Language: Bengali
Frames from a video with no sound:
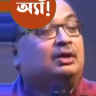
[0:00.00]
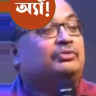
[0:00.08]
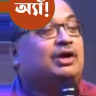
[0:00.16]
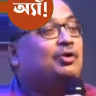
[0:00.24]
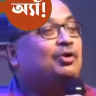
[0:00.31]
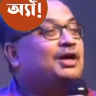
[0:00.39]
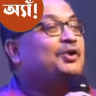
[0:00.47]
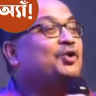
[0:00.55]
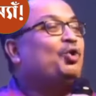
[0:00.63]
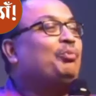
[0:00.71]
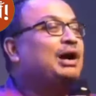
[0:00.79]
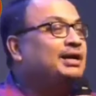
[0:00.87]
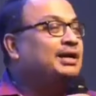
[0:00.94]
তাহলে
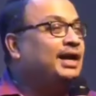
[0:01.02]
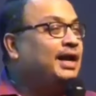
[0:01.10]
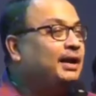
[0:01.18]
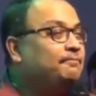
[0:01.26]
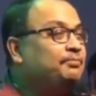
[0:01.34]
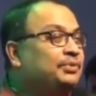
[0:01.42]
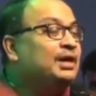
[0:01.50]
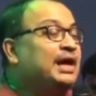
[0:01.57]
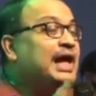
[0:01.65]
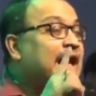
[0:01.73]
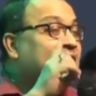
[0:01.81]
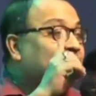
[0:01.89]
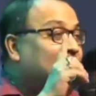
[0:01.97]
নবান্নে
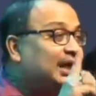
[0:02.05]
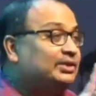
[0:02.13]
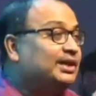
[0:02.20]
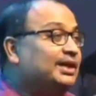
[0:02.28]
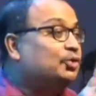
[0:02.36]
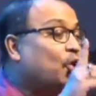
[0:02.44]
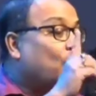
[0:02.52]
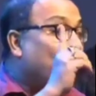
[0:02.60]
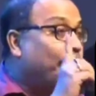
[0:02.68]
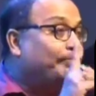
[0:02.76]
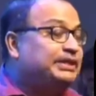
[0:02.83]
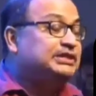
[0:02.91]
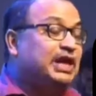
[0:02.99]
একাধিক
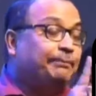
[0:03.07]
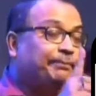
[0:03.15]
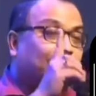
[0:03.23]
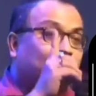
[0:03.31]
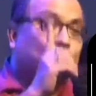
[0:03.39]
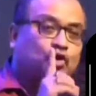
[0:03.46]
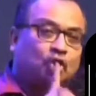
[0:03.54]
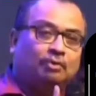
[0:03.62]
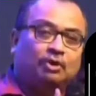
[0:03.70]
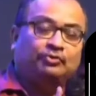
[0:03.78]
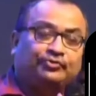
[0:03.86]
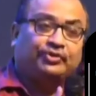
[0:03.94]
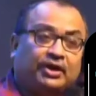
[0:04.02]
অবিজেপি
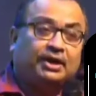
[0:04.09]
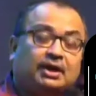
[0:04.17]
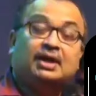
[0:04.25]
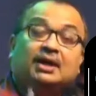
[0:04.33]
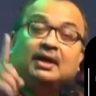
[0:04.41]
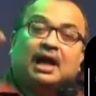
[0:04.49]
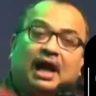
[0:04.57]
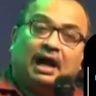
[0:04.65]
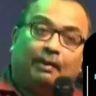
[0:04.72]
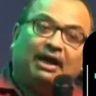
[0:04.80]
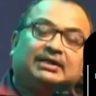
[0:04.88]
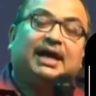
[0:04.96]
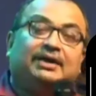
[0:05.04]
মুখ্যমন্ত্রী
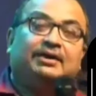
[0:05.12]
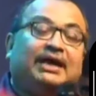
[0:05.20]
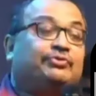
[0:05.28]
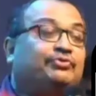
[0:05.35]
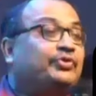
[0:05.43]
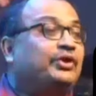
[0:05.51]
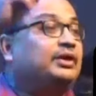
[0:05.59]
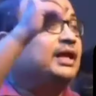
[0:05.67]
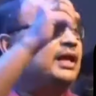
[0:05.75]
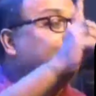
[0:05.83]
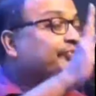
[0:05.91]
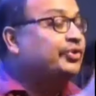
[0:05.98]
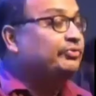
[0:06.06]
আমাদের নেত্রীর
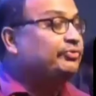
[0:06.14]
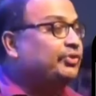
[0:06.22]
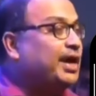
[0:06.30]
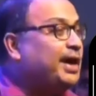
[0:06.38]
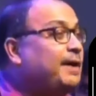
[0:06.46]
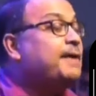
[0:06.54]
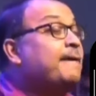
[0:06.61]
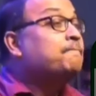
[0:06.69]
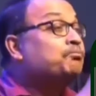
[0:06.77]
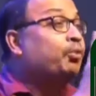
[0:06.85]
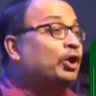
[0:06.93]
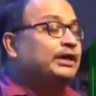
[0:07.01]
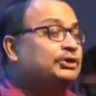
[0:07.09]
নেতৃত্বে
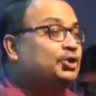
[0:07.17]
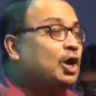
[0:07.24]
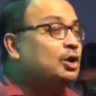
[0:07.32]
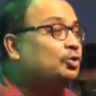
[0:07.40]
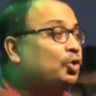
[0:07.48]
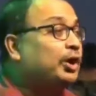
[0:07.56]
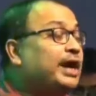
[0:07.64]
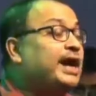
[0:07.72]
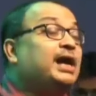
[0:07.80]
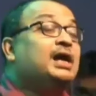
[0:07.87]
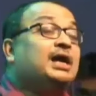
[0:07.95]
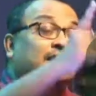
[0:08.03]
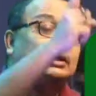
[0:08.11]
বৈঠক করে
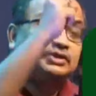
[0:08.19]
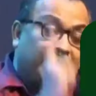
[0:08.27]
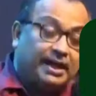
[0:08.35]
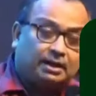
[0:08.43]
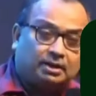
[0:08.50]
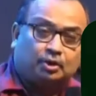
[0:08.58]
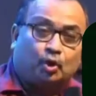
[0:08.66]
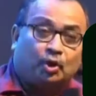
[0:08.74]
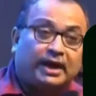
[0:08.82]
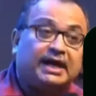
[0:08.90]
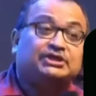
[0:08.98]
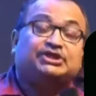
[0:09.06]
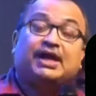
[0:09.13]
ঠিক
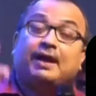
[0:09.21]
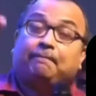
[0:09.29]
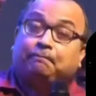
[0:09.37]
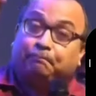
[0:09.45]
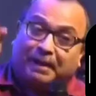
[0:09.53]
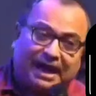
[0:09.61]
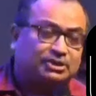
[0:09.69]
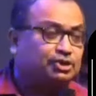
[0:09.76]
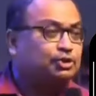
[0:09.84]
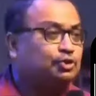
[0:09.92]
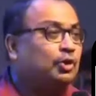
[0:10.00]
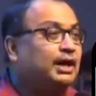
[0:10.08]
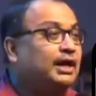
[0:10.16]
করেছে বেশ
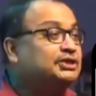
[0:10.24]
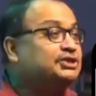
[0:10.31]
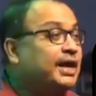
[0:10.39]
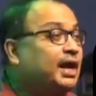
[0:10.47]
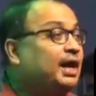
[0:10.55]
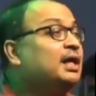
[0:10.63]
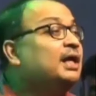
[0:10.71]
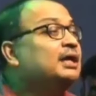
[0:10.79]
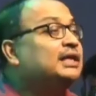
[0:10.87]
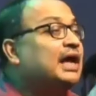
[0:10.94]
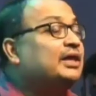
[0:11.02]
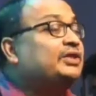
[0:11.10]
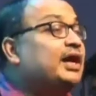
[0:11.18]
করেছে
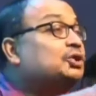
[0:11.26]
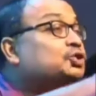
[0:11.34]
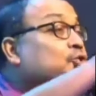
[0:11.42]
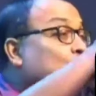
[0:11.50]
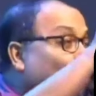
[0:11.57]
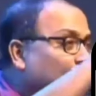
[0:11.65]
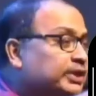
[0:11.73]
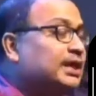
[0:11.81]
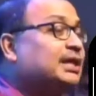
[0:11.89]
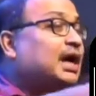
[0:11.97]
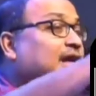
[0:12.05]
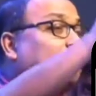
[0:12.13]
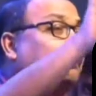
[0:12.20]
তাতে
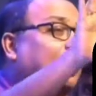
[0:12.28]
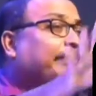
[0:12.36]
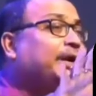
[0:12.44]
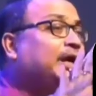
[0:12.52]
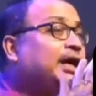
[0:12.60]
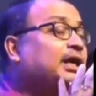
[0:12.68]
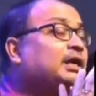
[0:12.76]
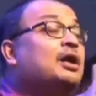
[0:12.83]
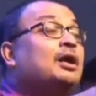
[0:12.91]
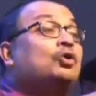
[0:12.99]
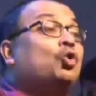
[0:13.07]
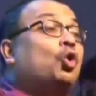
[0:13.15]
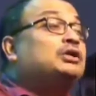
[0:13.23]
অধিকারী ফ্যামিলির
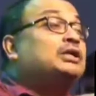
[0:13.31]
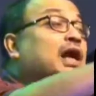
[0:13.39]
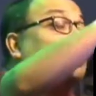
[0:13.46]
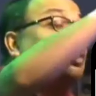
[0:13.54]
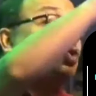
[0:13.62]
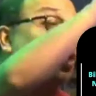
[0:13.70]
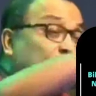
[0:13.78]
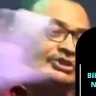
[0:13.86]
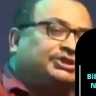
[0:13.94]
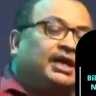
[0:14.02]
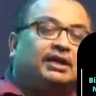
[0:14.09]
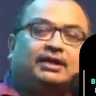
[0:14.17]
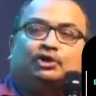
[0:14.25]
গোটা
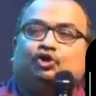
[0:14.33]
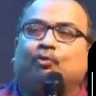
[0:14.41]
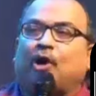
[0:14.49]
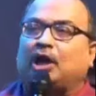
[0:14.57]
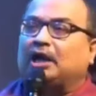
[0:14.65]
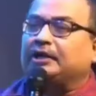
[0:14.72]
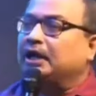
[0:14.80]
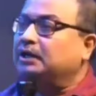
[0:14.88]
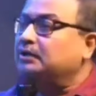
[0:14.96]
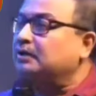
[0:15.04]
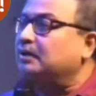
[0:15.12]
গোষ্ঠীর কিছু বলার নেই